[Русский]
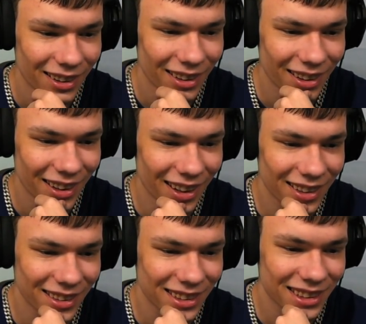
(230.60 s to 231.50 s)

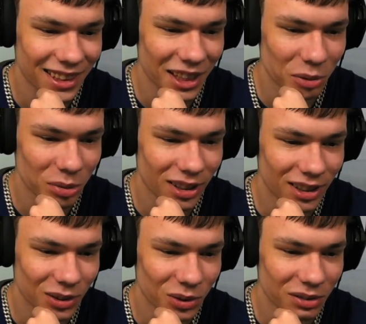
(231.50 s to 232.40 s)
Горилла теряет бит на
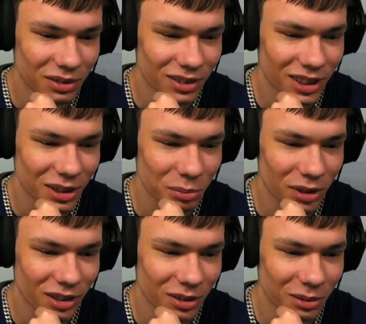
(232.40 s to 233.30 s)
студии в
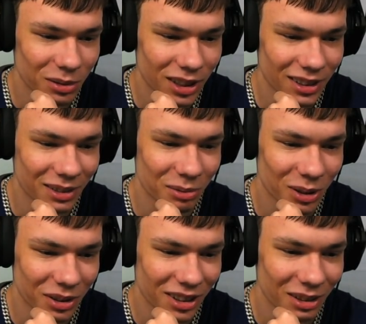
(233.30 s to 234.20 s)
2001-м.
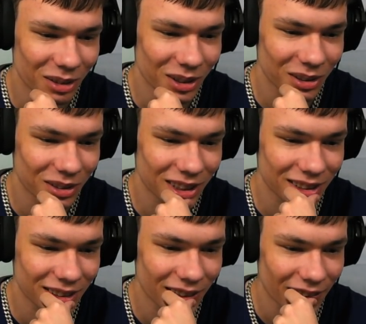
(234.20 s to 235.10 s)
Мирон это могло
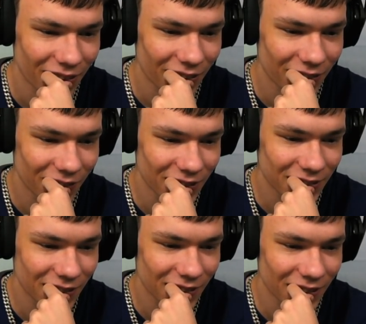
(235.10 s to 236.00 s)
выйти 20
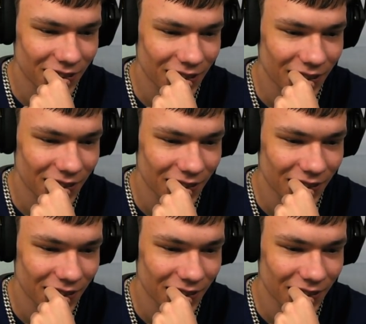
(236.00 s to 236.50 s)
лет назад.